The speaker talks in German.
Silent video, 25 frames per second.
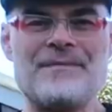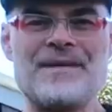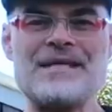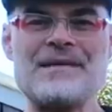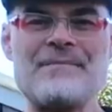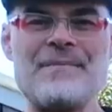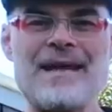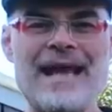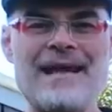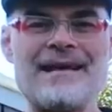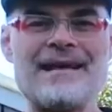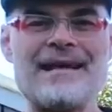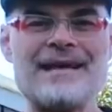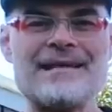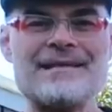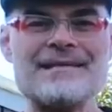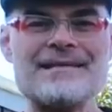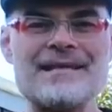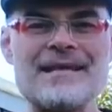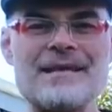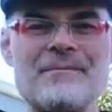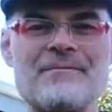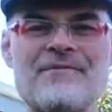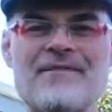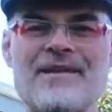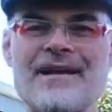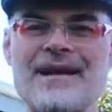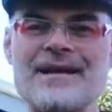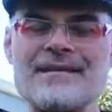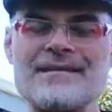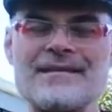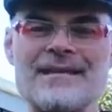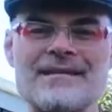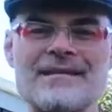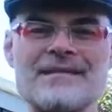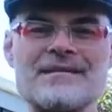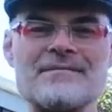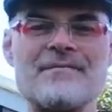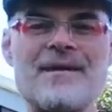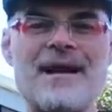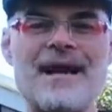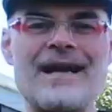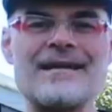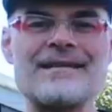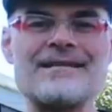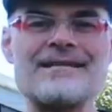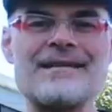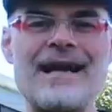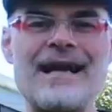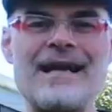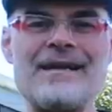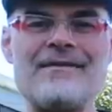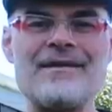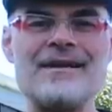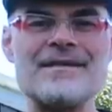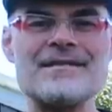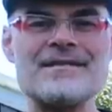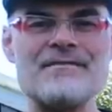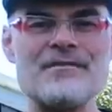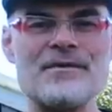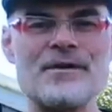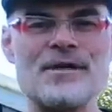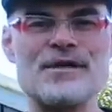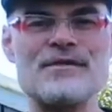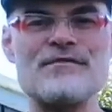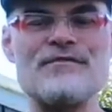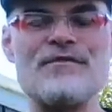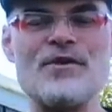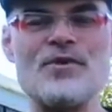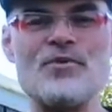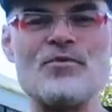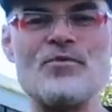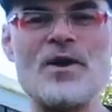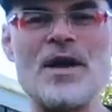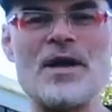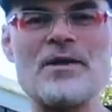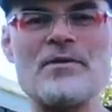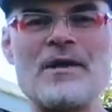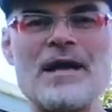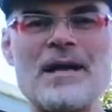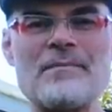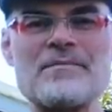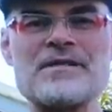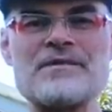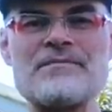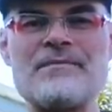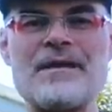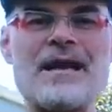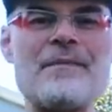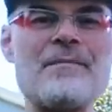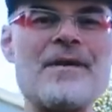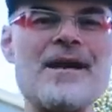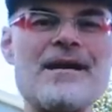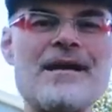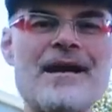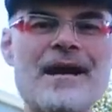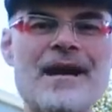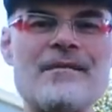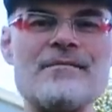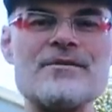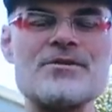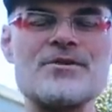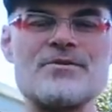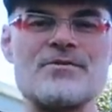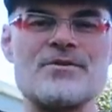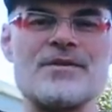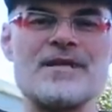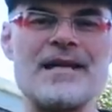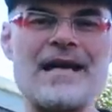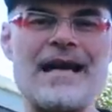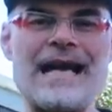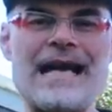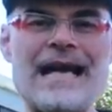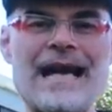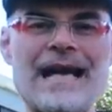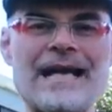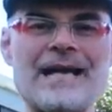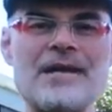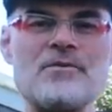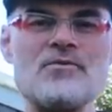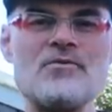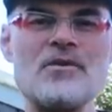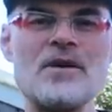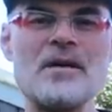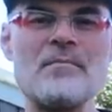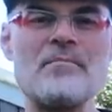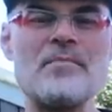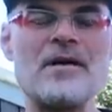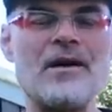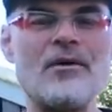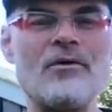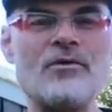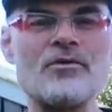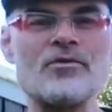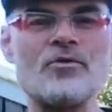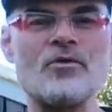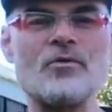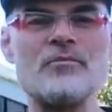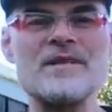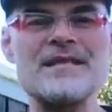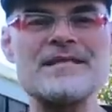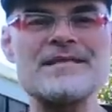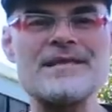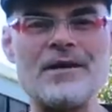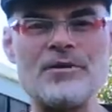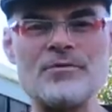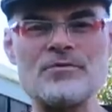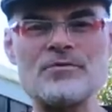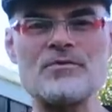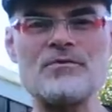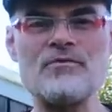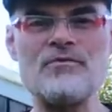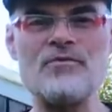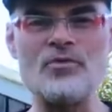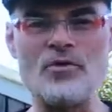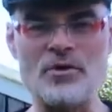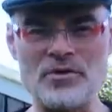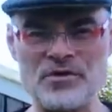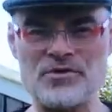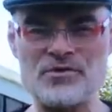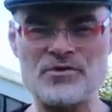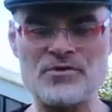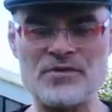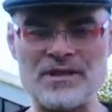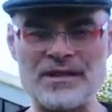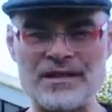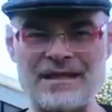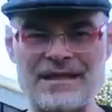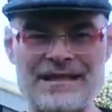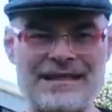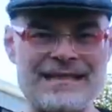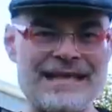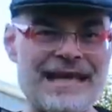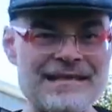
Mit dem Heckantrieb war ich an diesem Hang teilweise wirklich verloren und habe zweimal eine halbe Stunde alleine nur gebraucht, um das Auto flott zu kriegen.